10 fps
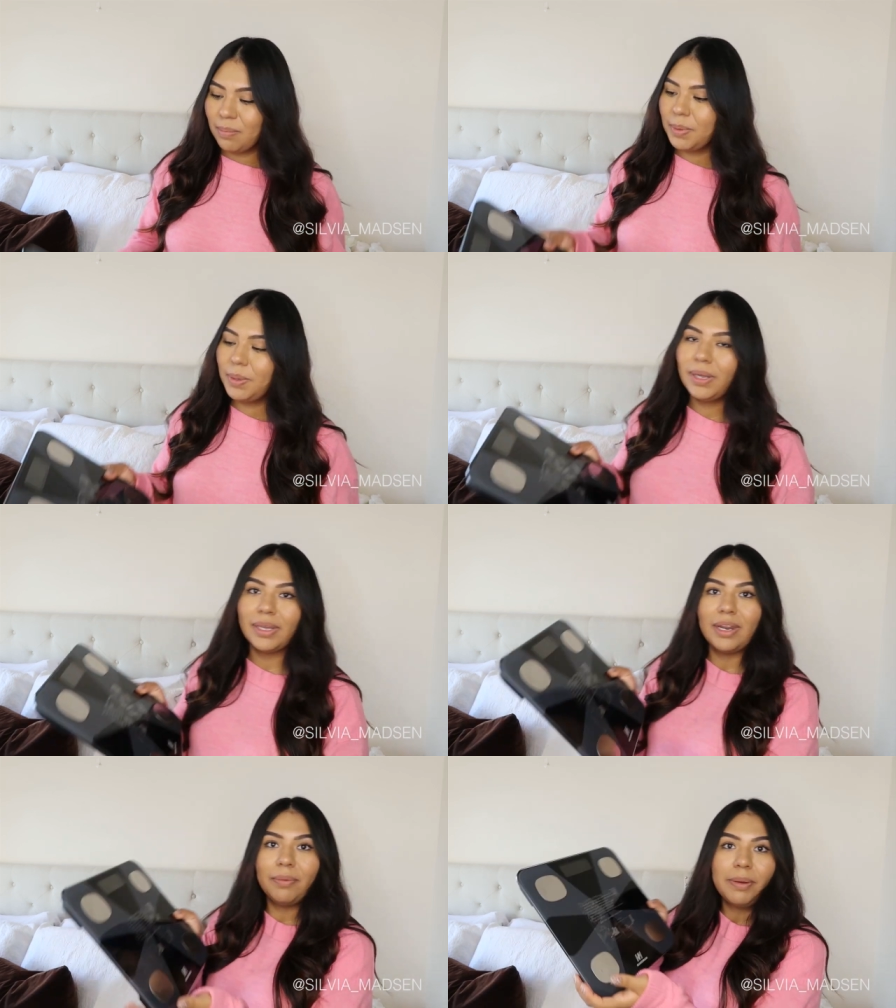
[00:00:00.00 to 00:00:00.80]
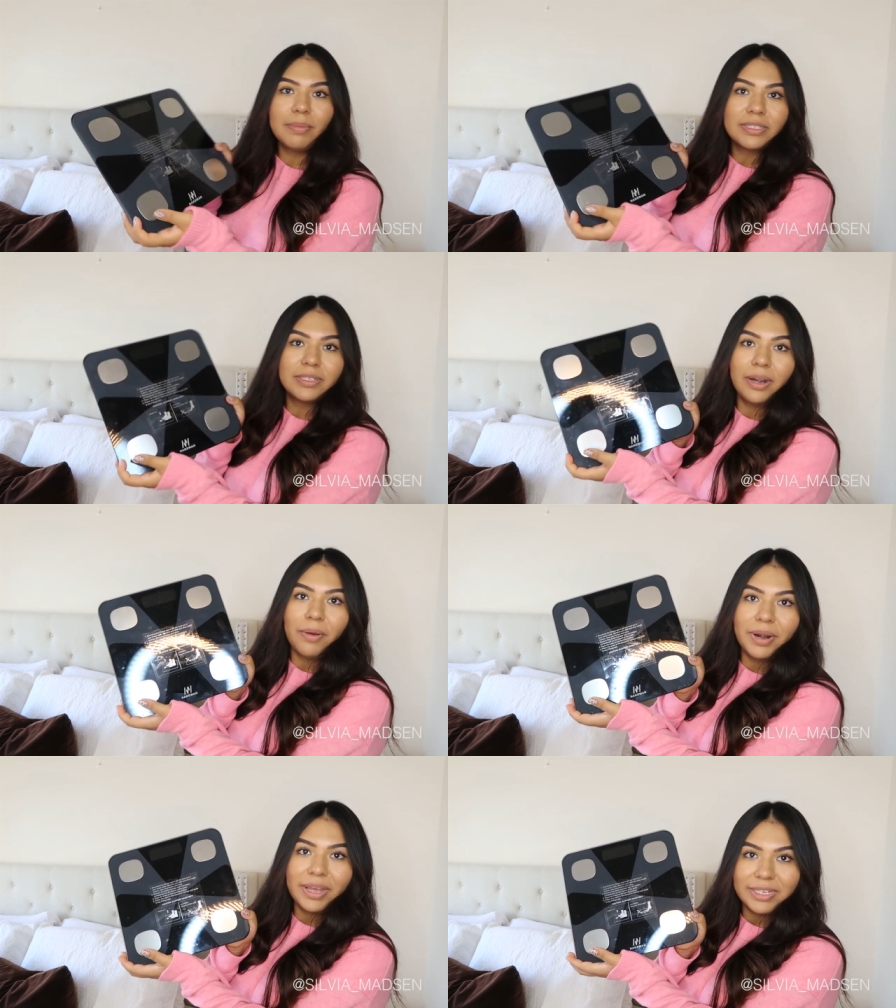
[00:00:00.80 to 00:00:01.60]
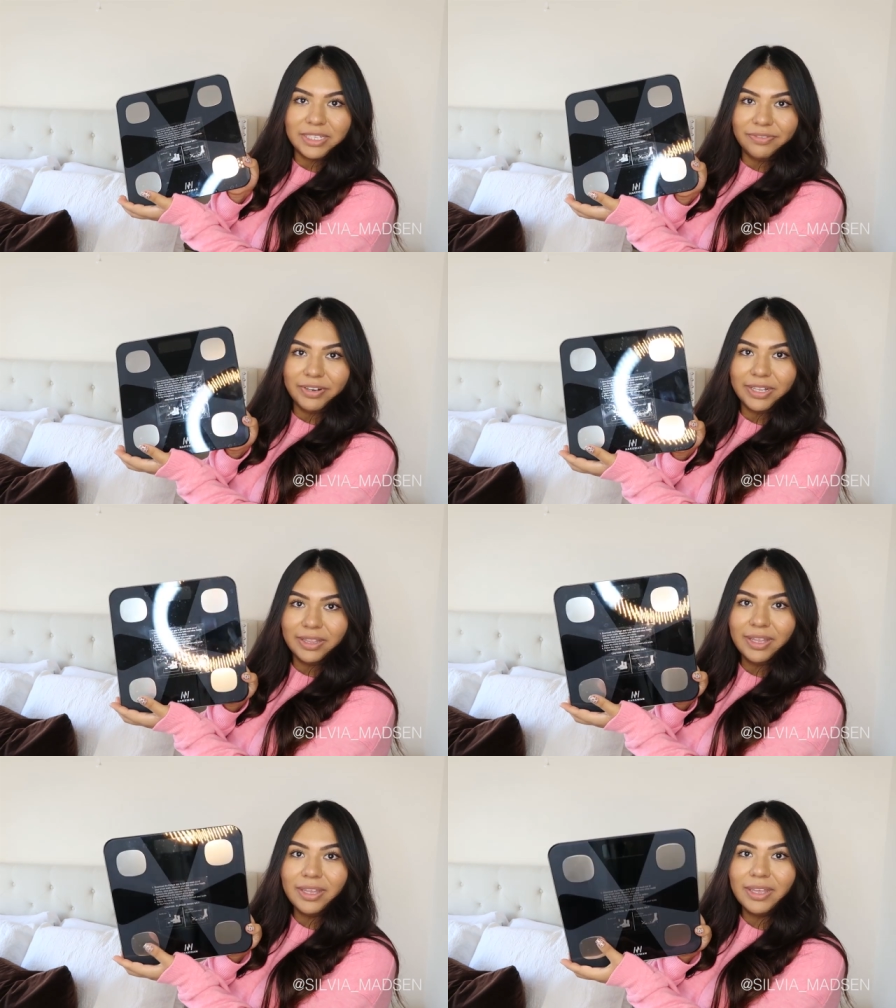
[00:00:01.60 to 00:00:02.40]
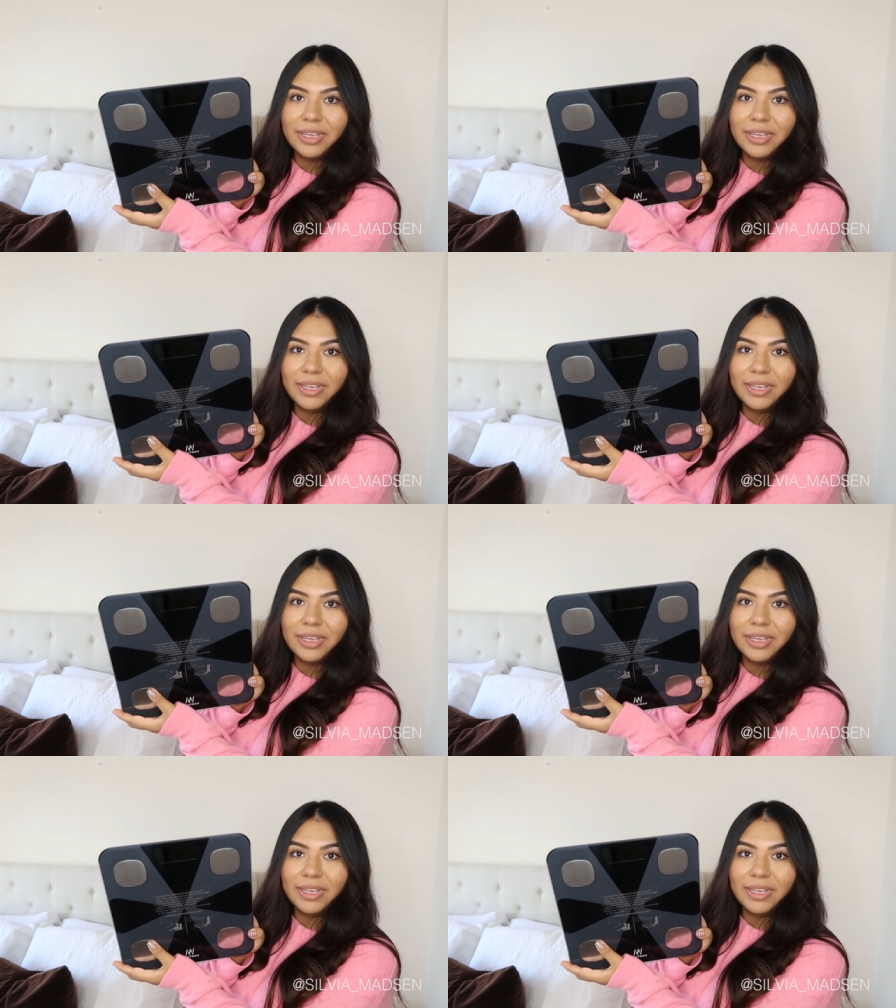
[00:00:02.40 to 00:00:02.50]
Pero la que les voy a mostrar ahora es diferente.